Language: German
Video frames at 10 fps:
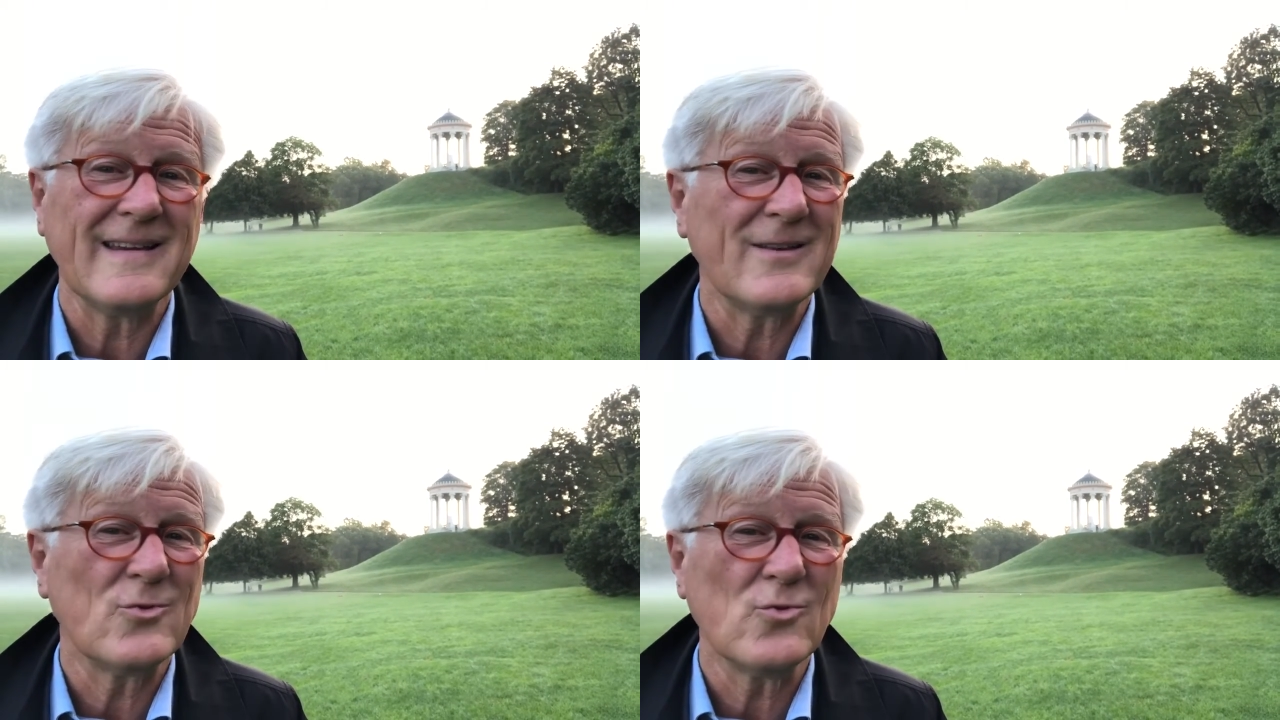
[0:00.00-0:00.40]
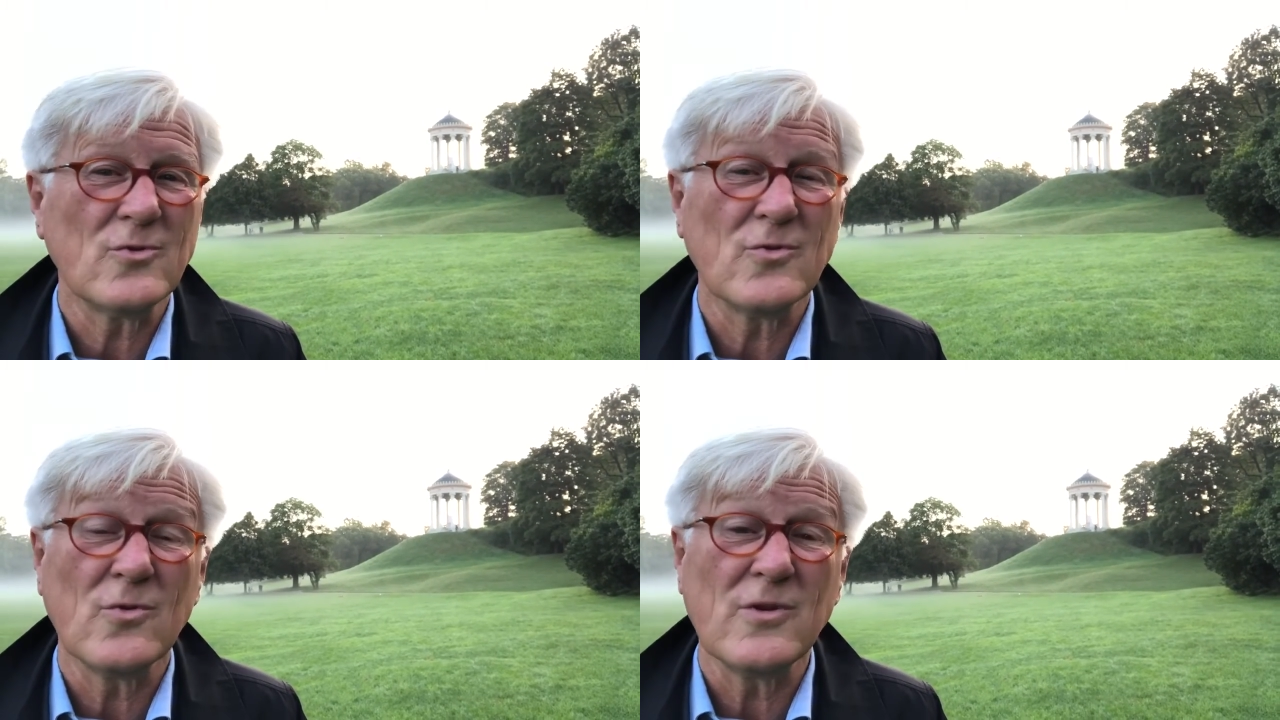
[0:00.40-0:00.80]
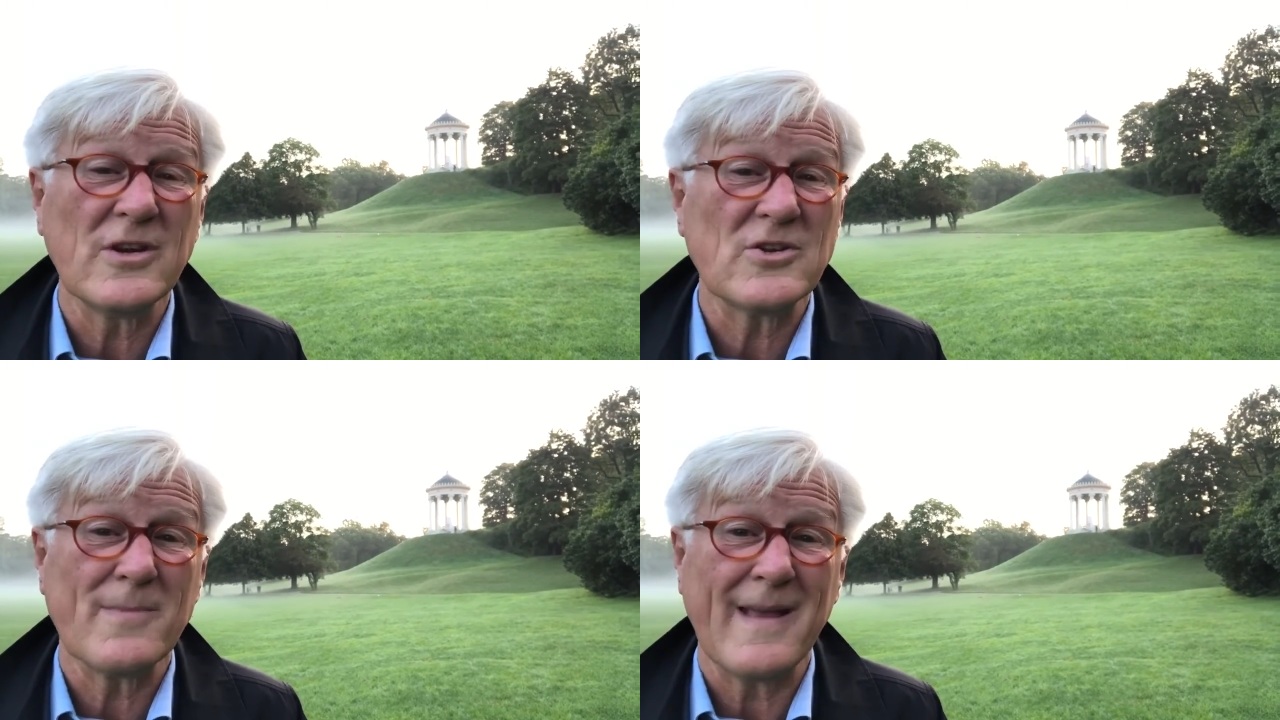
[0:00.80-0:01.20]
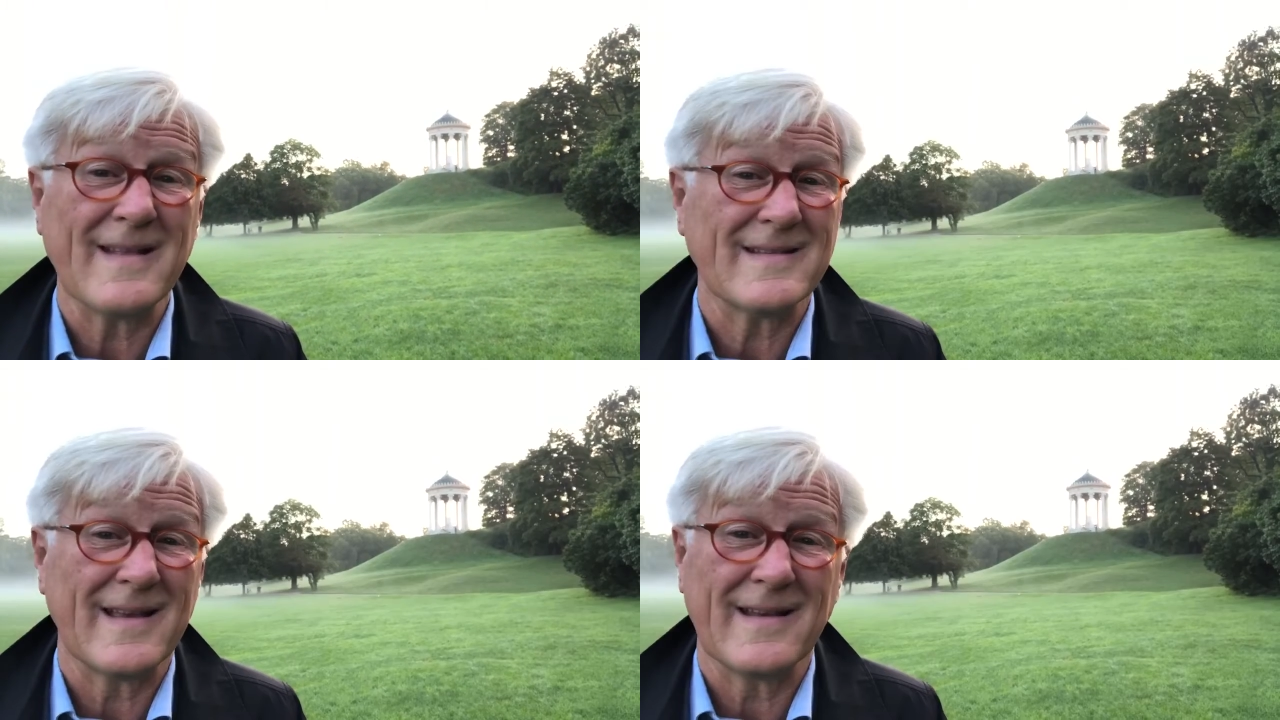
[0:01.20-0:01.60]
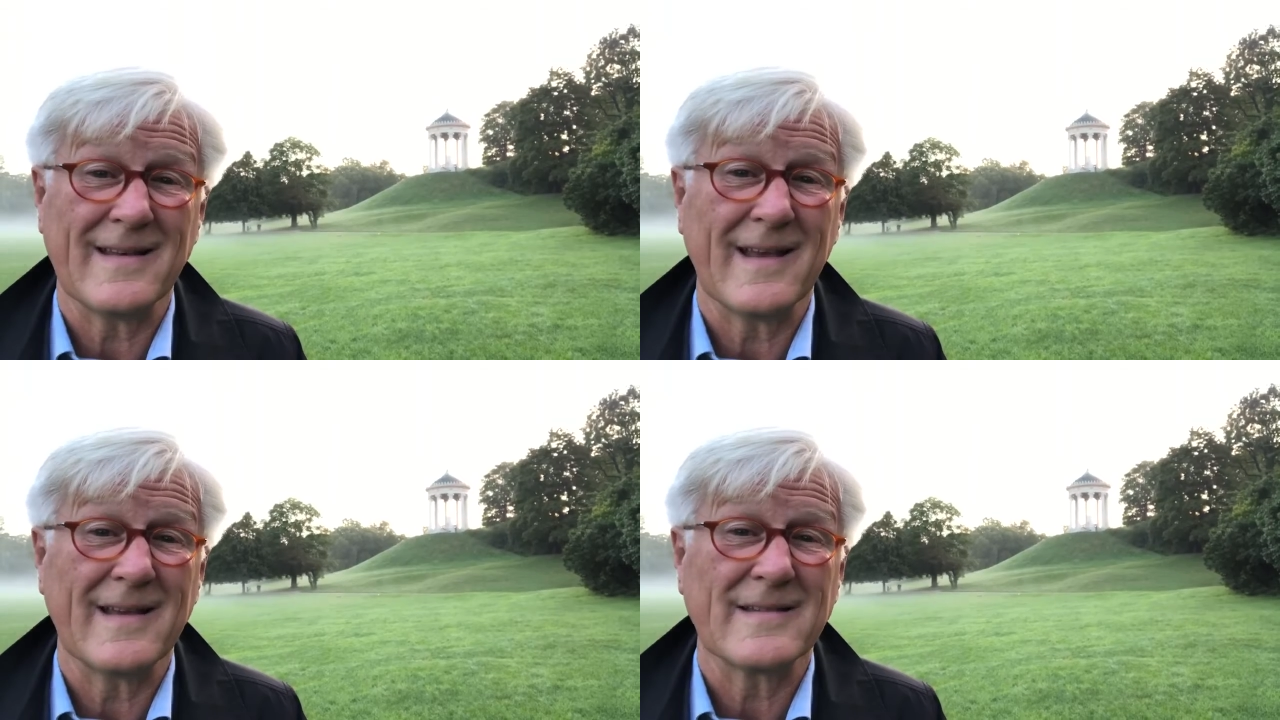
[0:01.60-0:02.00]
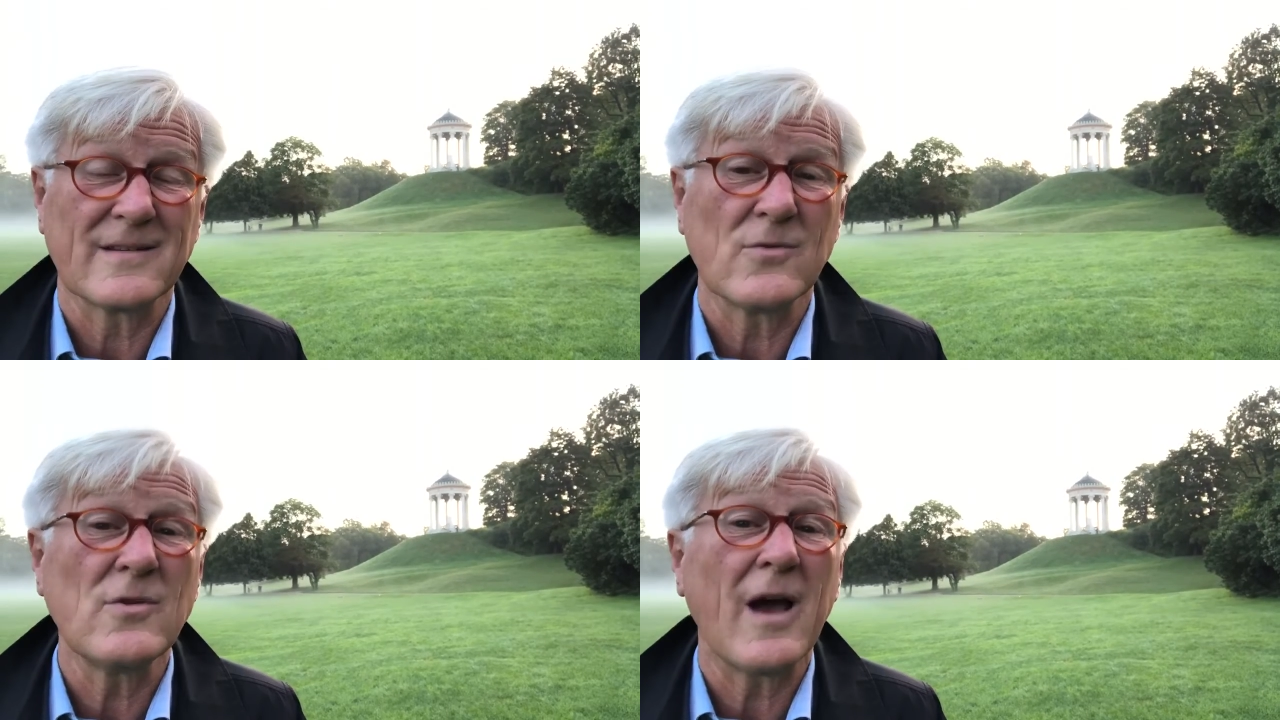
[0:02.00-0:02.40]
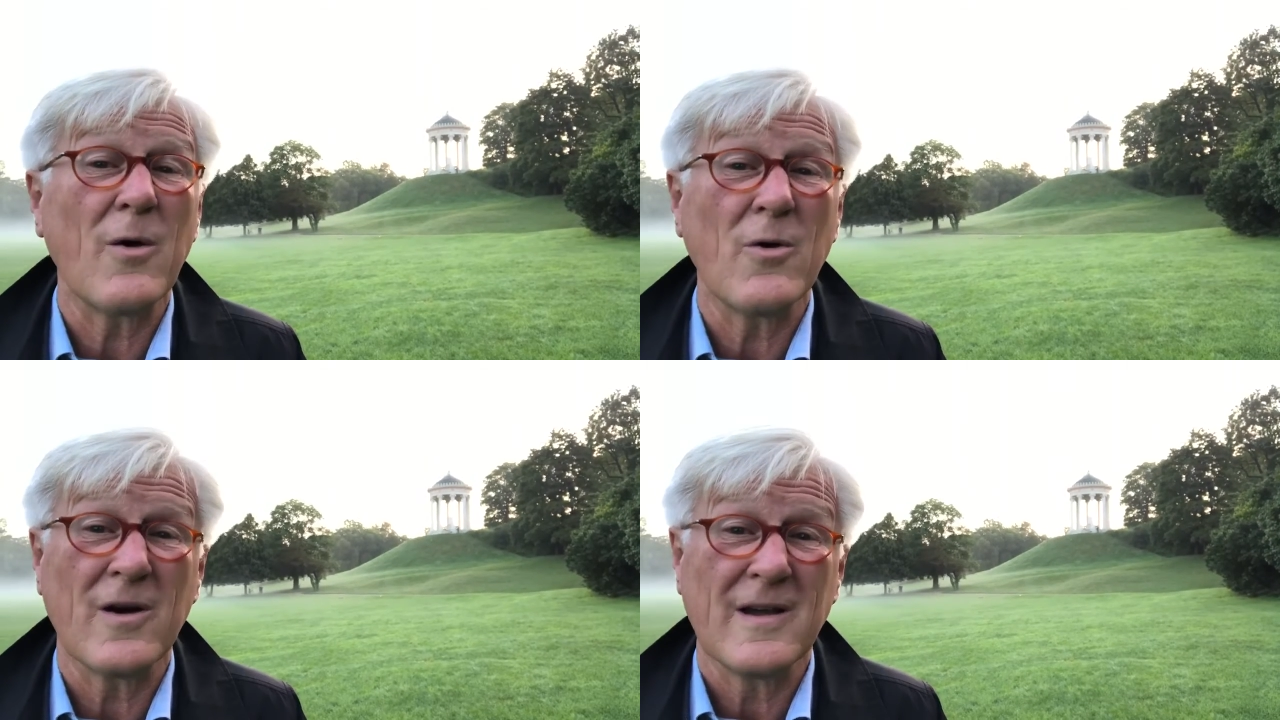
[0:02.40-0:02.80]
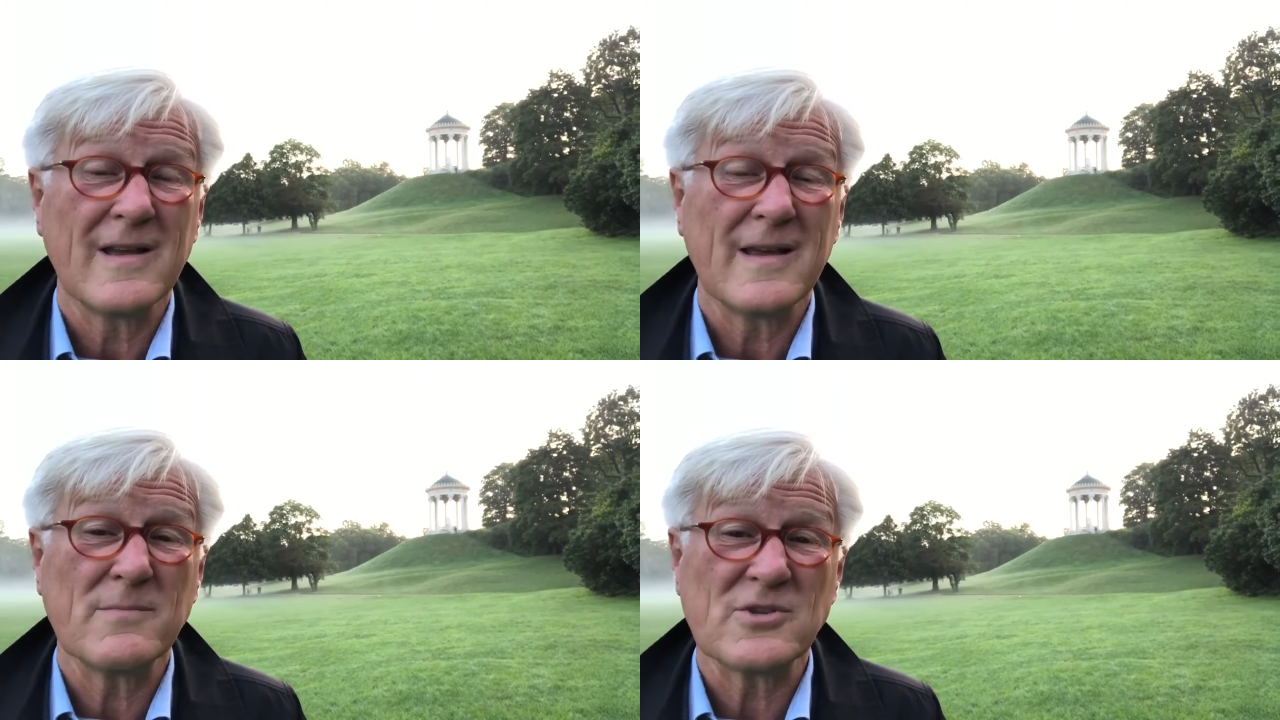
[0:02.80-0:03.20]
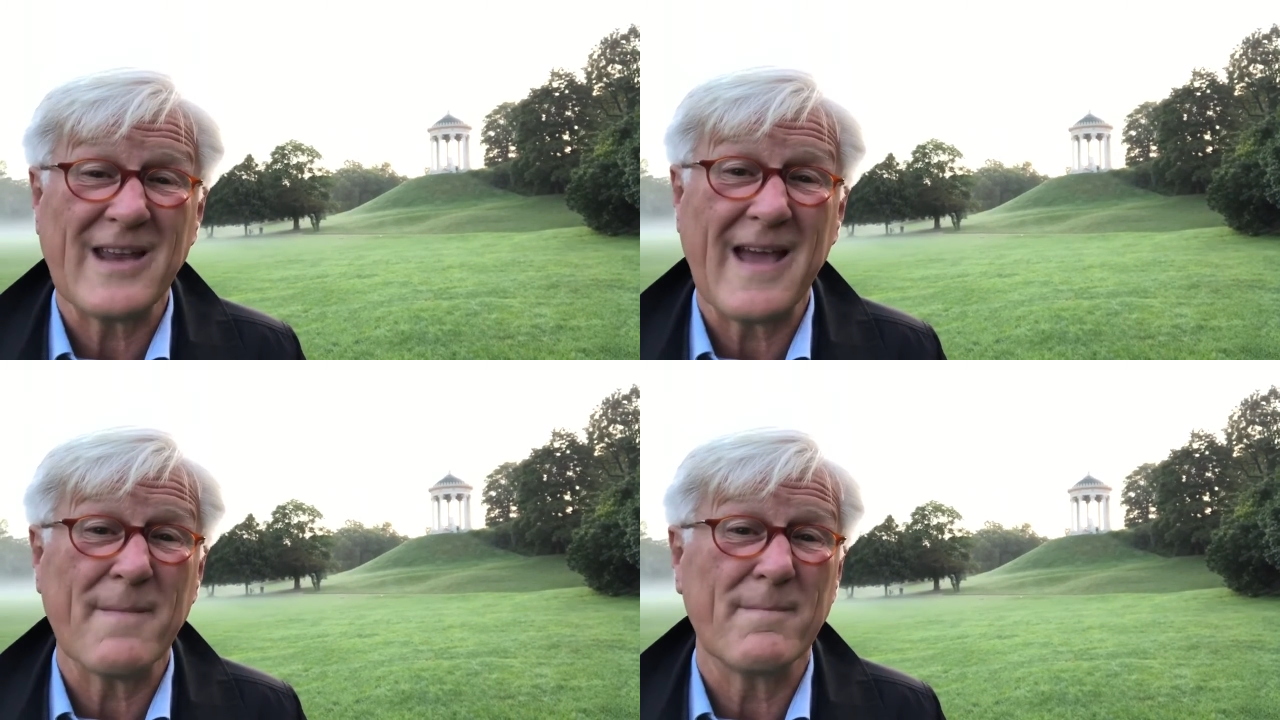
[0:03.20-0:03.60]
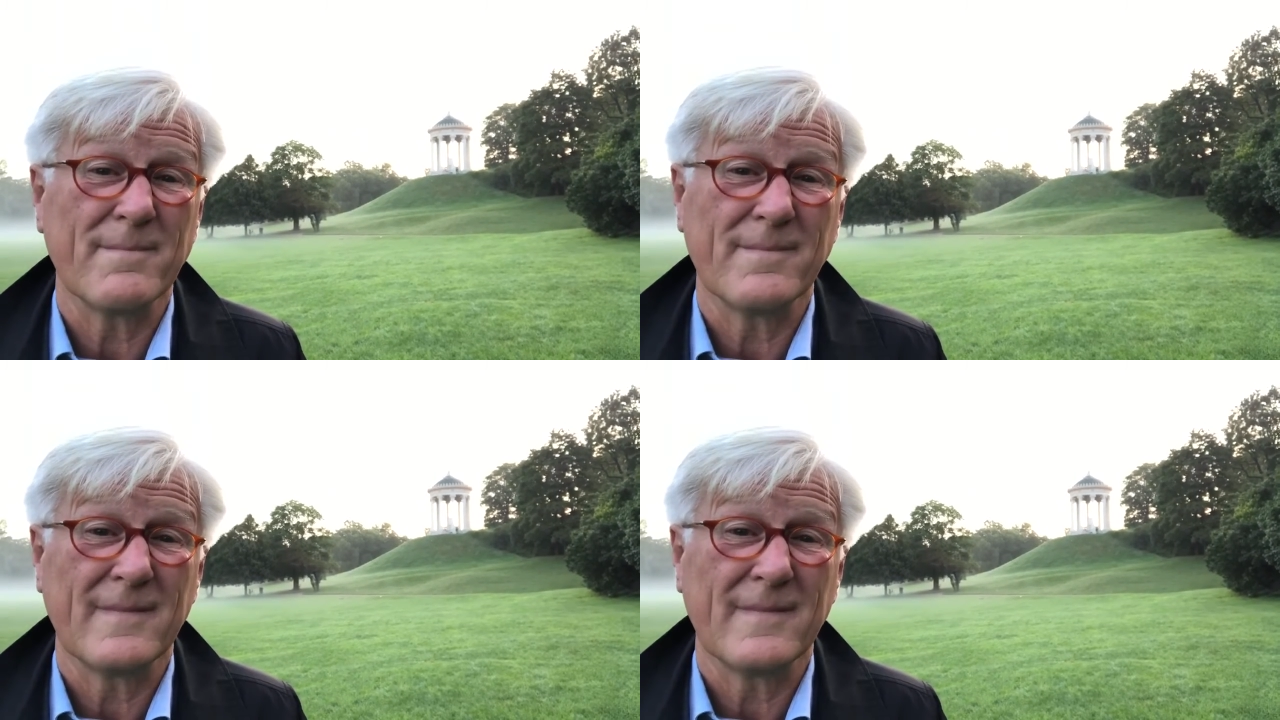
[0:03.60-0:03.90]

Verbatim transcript: die in guten und in schweren Zeiten da ist und auch im Sterben.